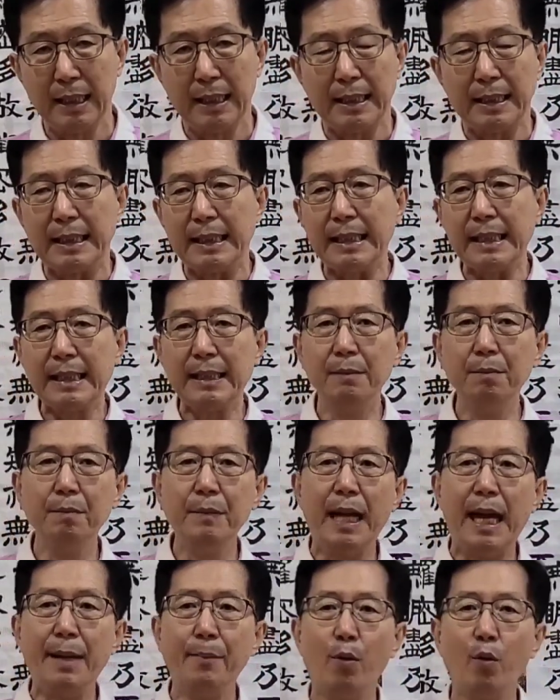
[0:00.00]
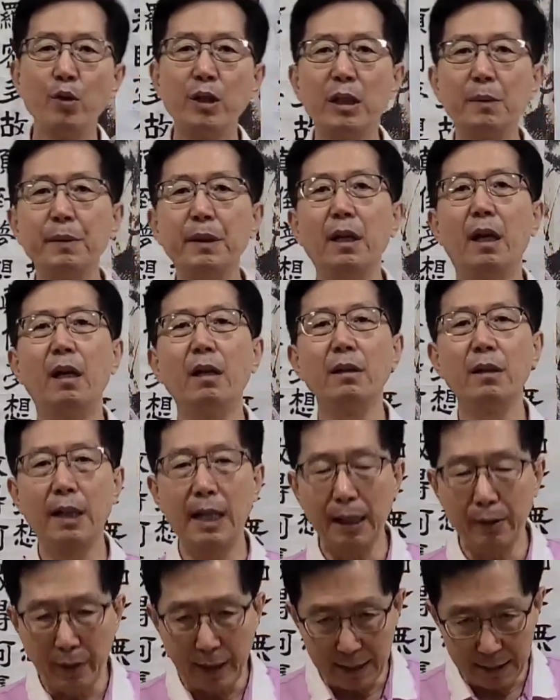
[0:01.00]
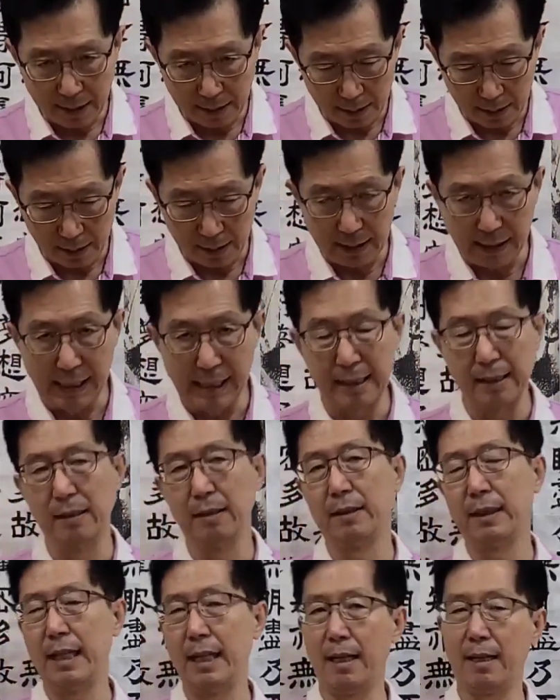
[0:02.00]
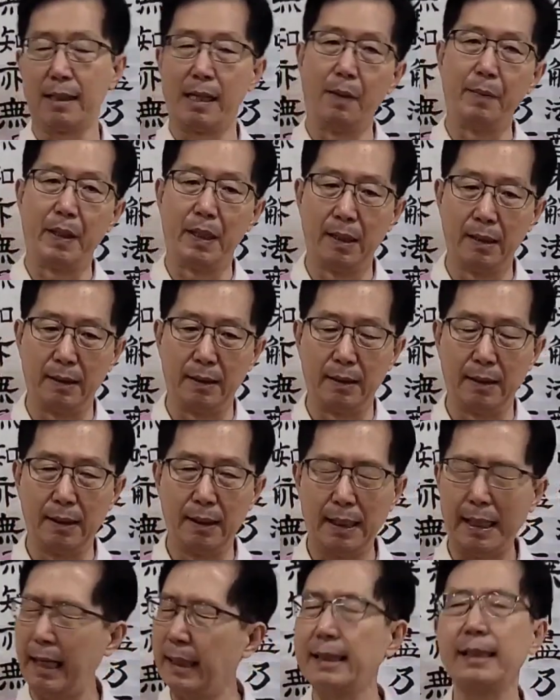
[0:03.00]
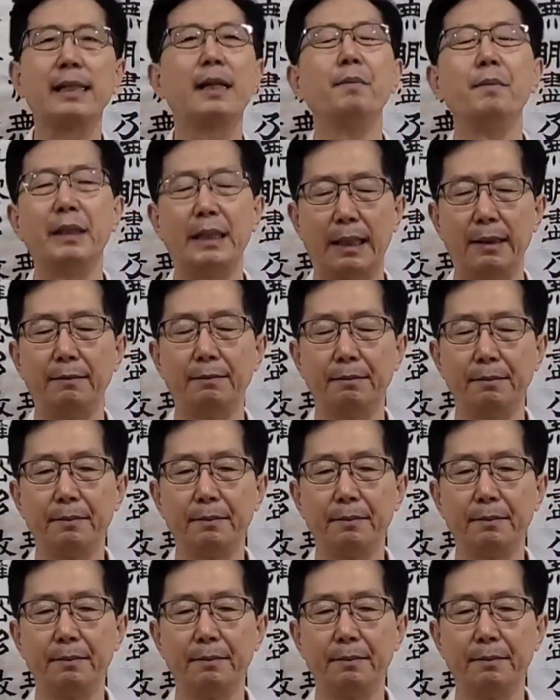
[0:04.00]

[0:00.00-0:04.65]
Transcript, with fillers: 지금 내 모습이 어떻게 되어 있었을까 하는 생각을 하면은 아찔합니다.